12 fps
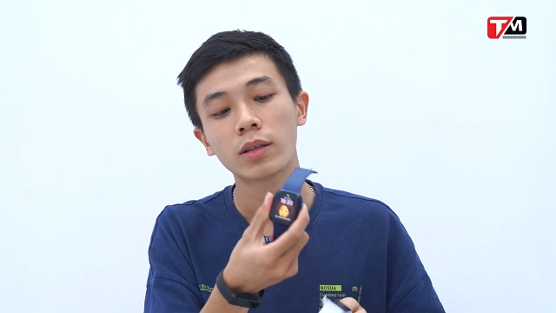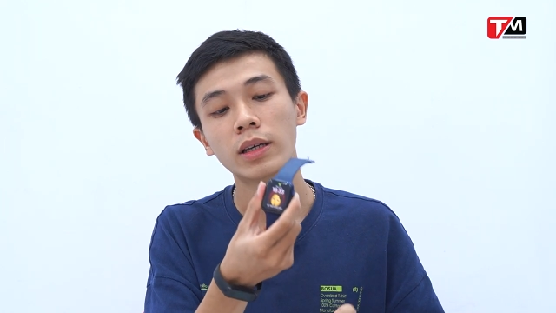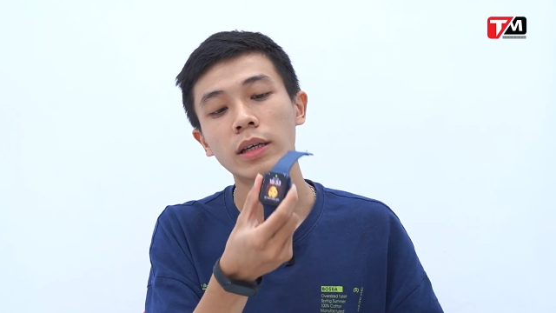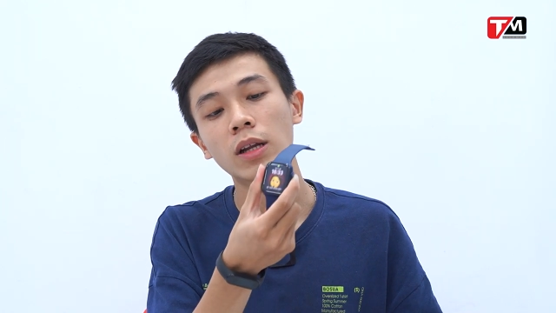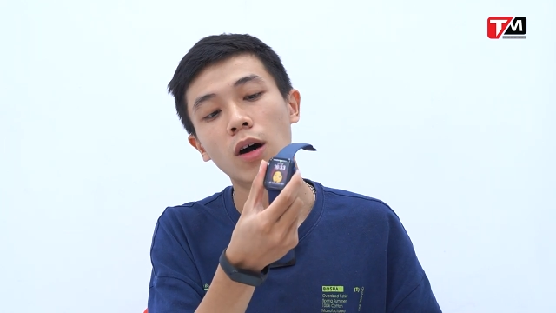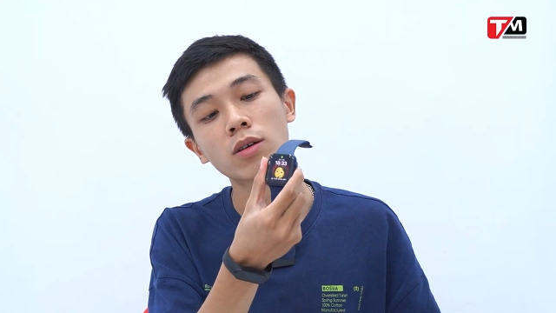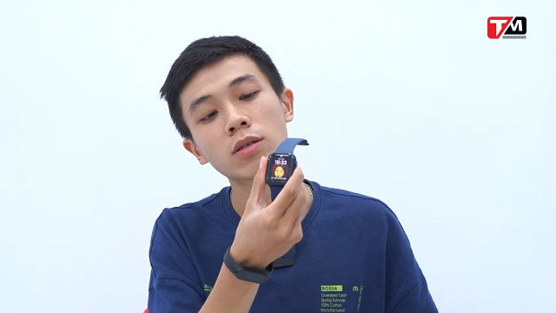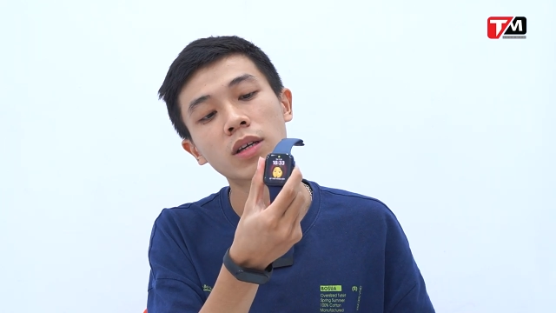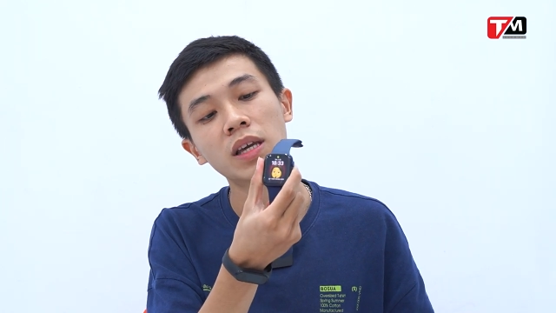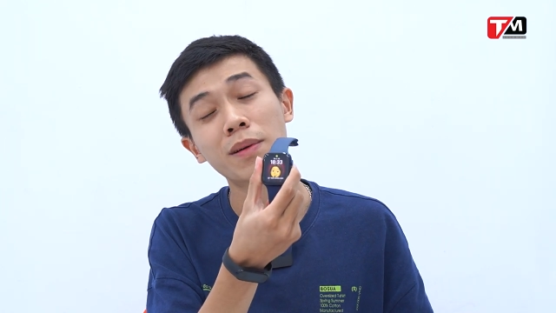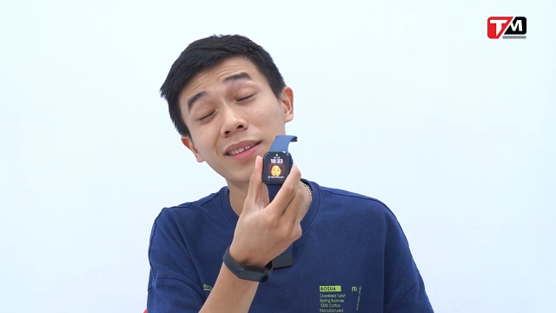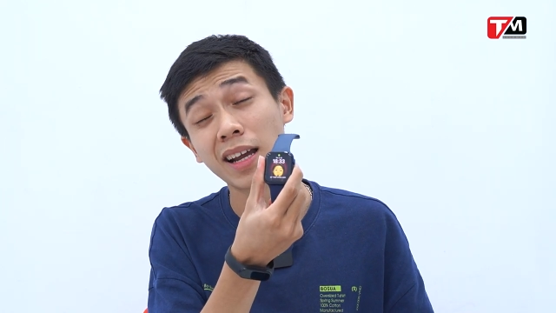thì nó
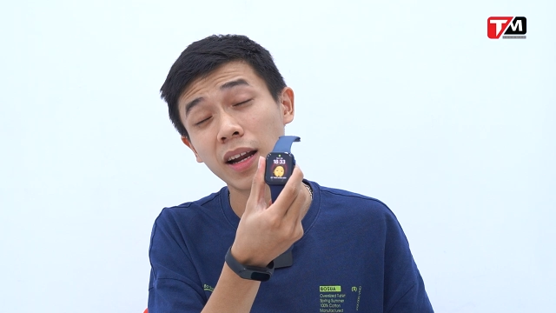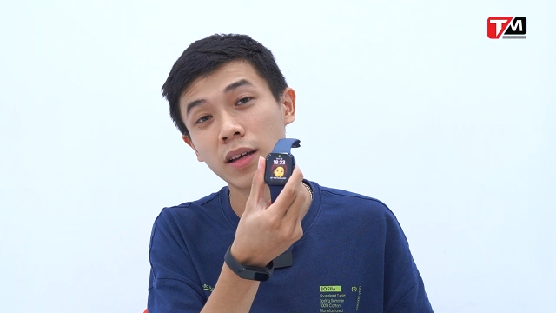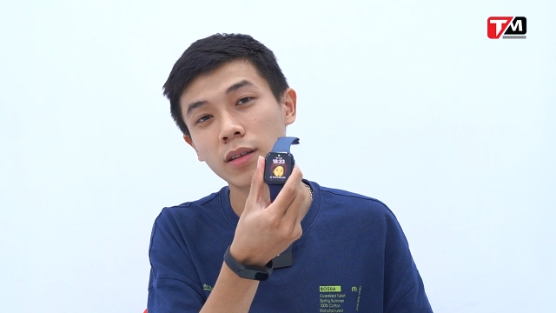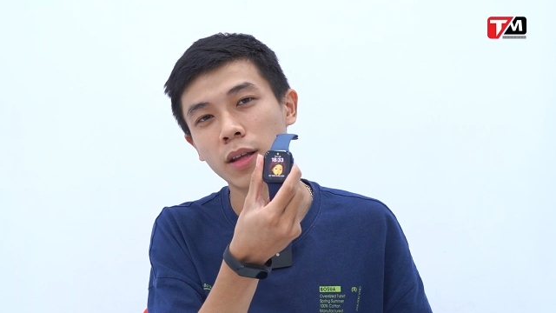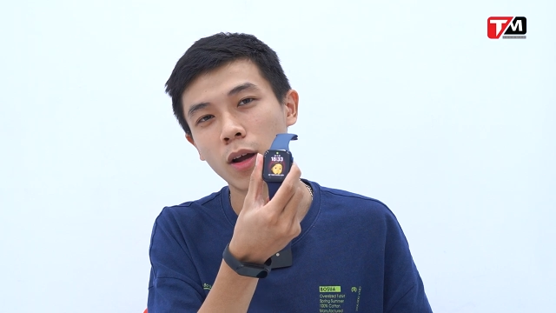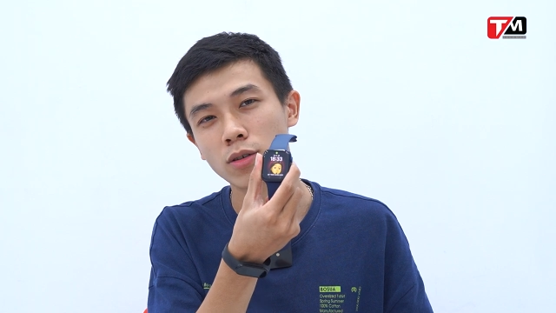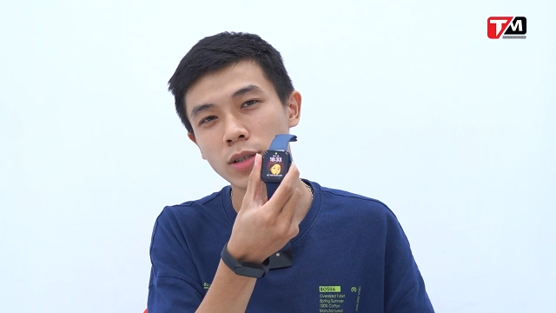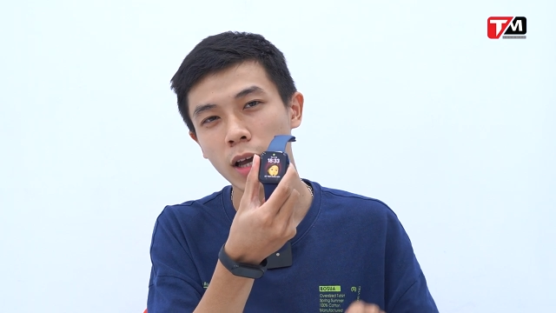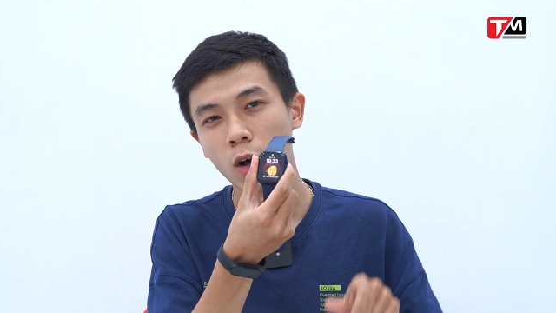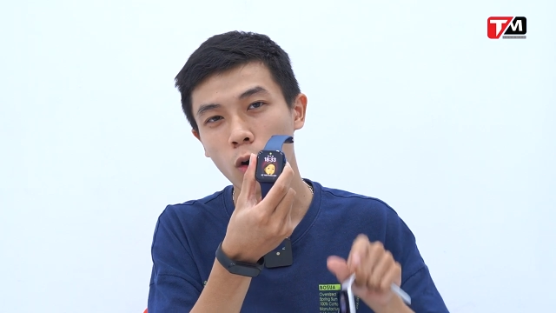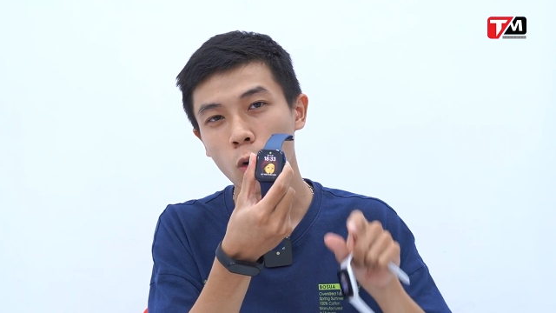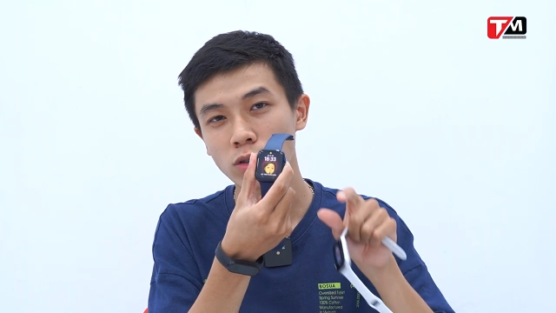khi mà tắt ấy, thì nó sẽ
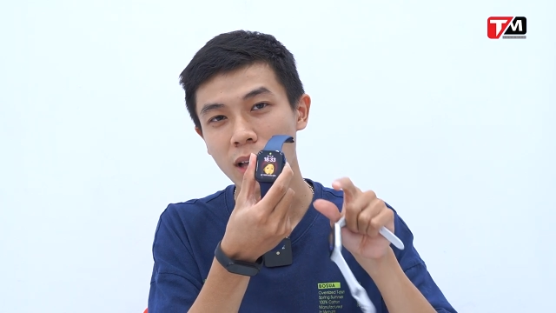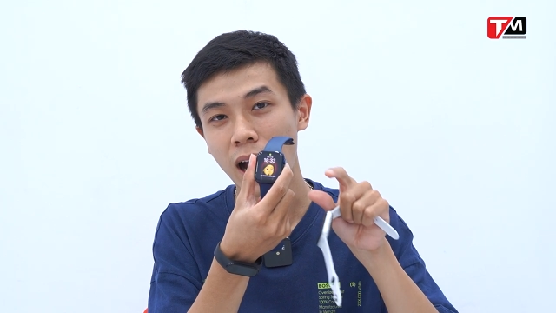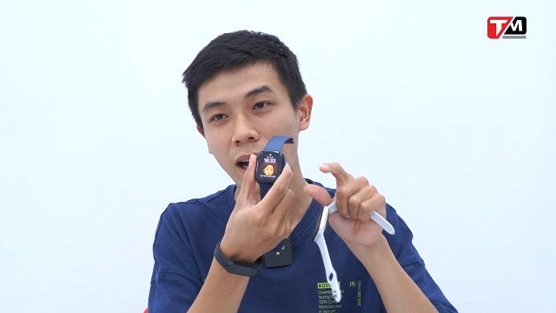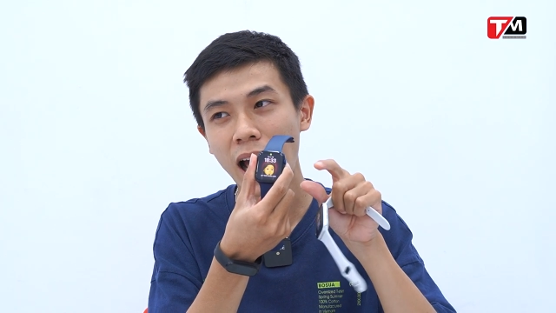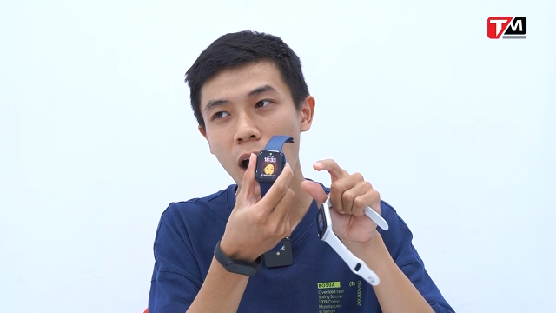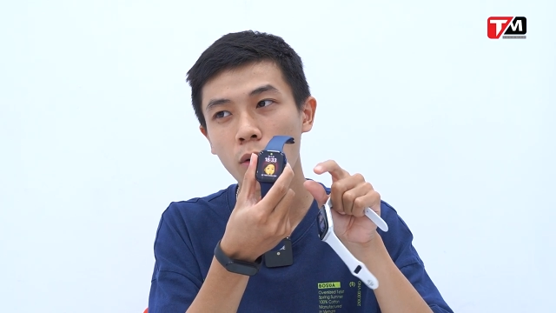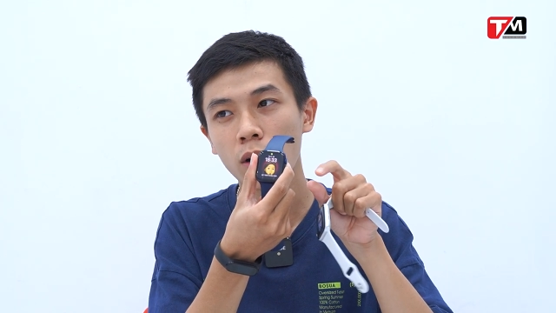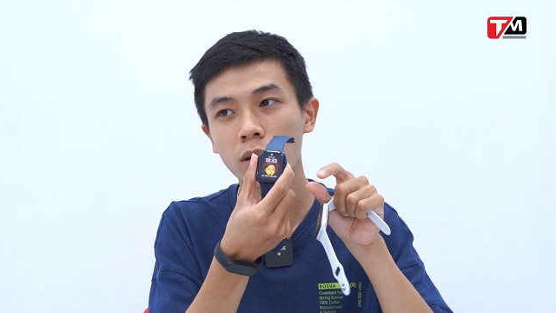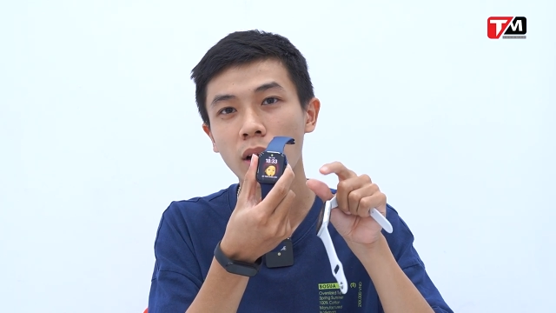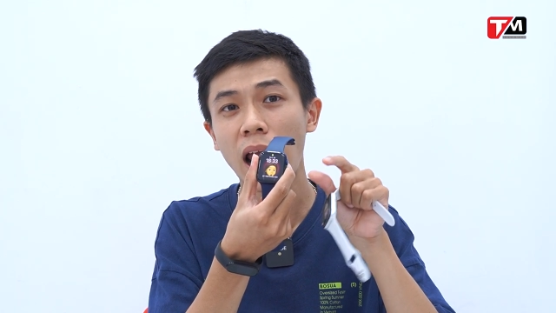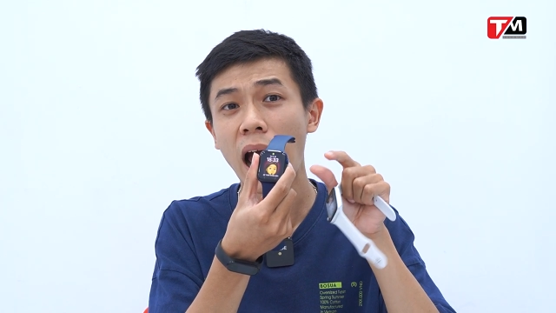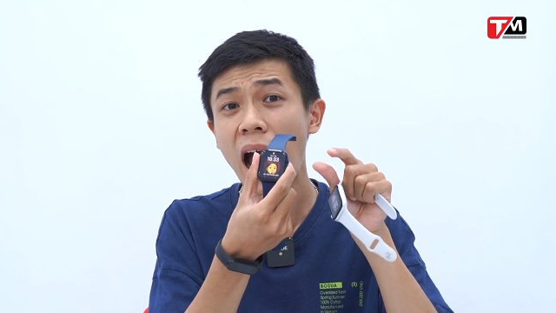có độ sáng cao
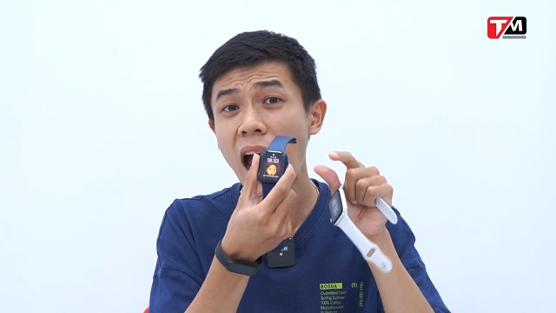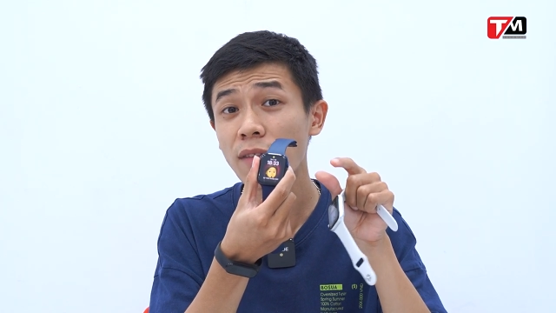hơn là